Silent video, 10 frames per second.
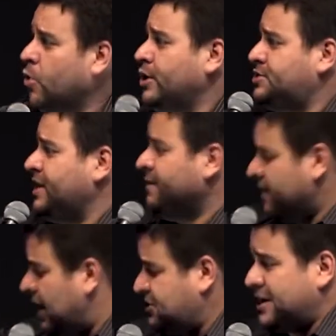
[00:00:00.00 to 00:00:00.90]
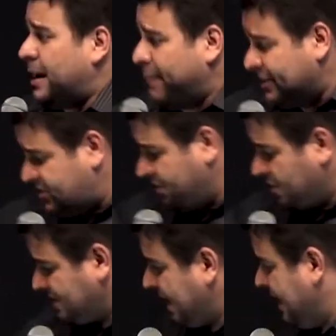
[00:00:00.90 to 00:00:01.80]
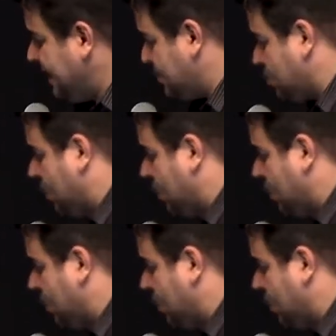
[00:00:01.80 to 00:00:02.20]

Hoje, antigamente, se você ia